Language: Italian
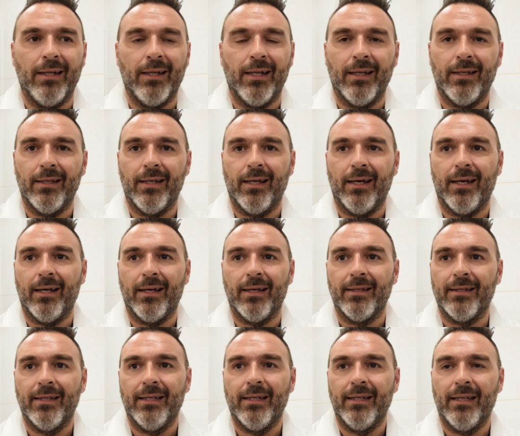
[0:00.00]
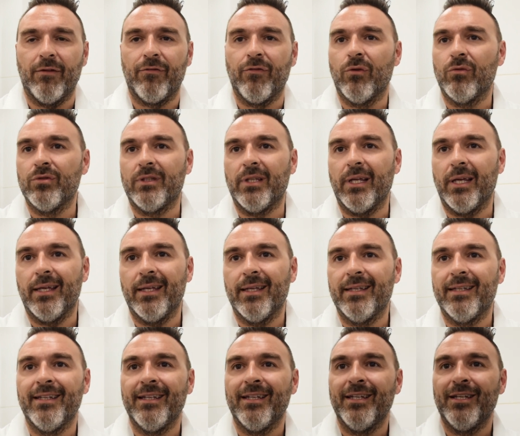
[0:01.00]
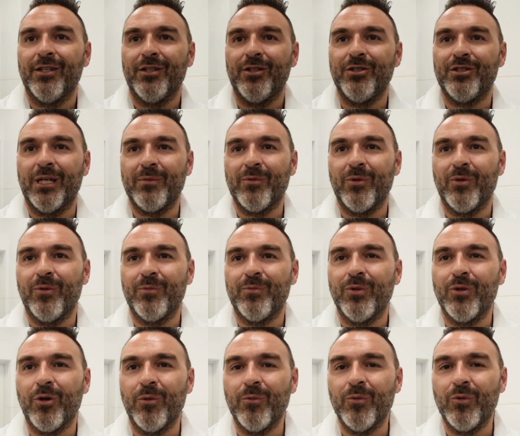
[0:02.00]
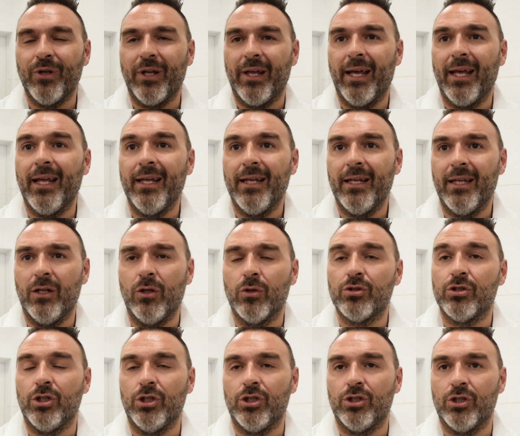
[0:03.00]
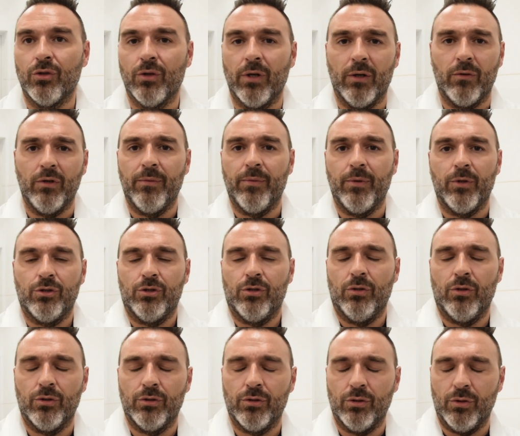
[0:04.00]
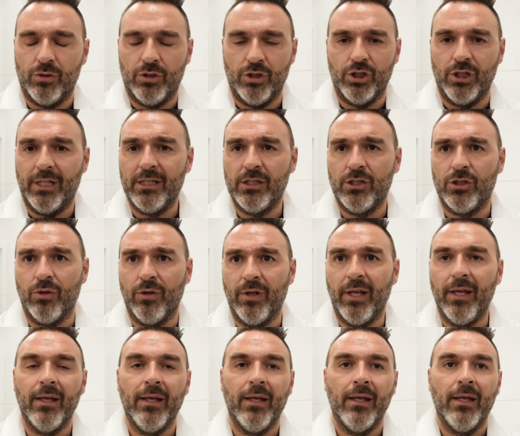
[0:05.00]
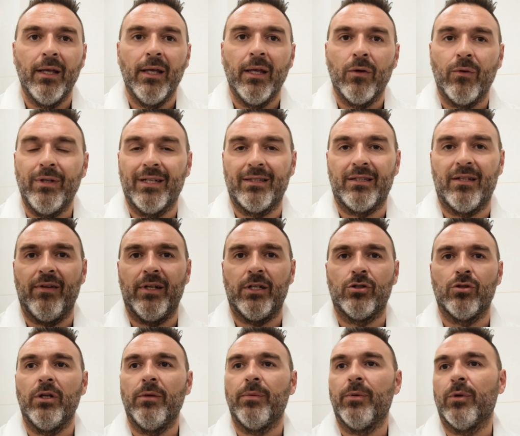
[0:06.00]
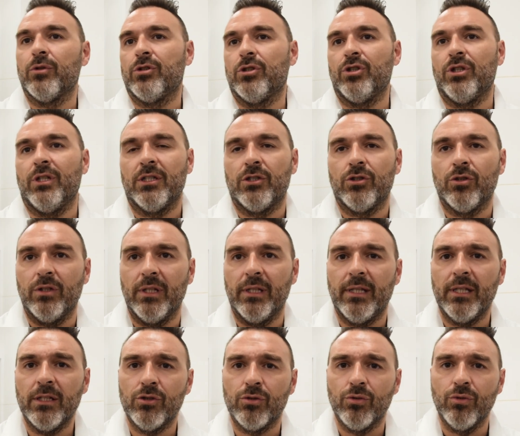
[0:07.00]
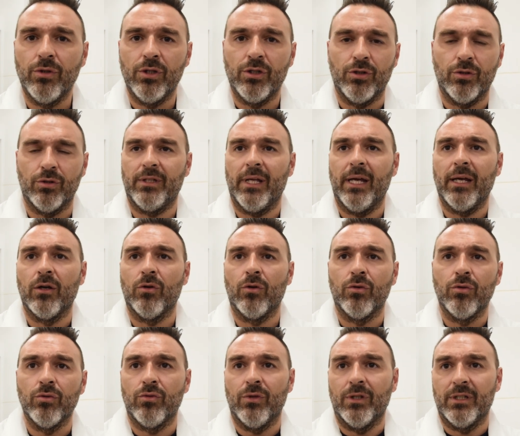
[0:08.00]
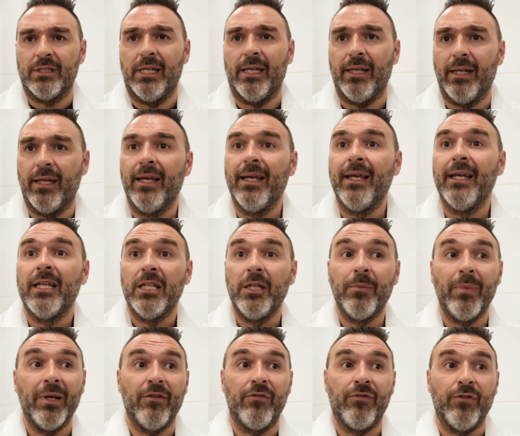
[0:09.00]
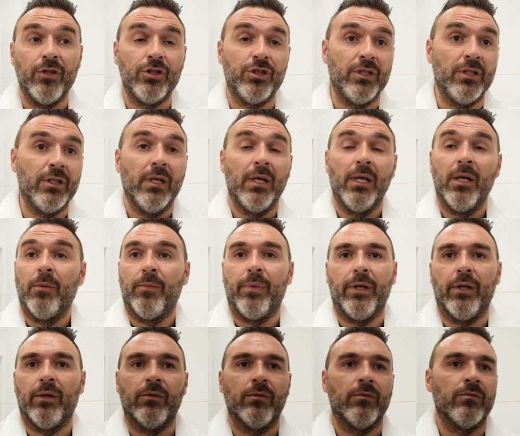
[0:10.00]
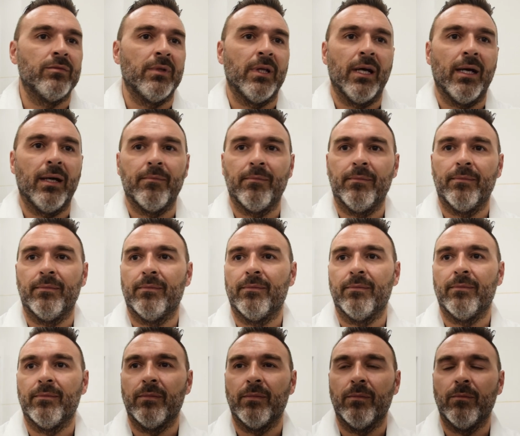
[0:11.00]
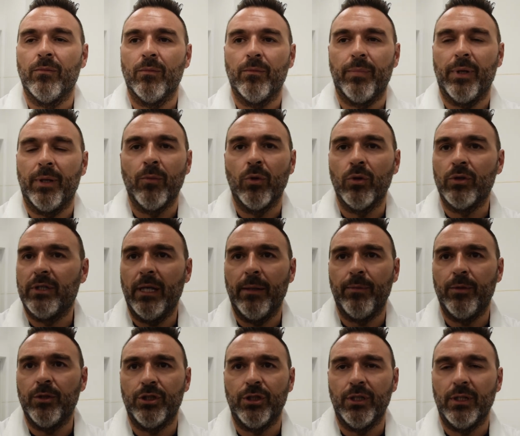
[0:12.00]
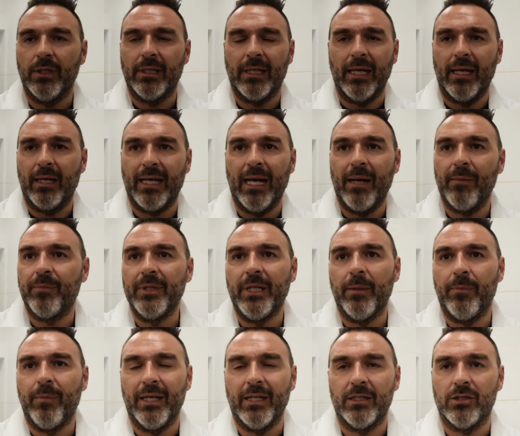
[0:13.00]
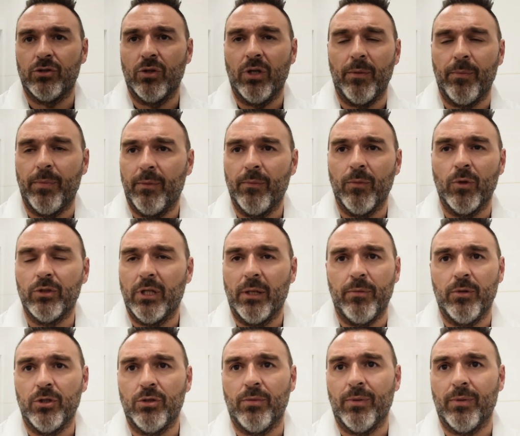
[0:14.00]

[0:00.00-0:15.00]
la, la, la fonte diciamo, più comune che è l'ossigeno, è un'iperossigenazione, quindi attraverso l'iperossigenazione dei tessuti si ottengono tutta una serie di benefici per, una, mm, per molteplici campi di applicazione, per molteplici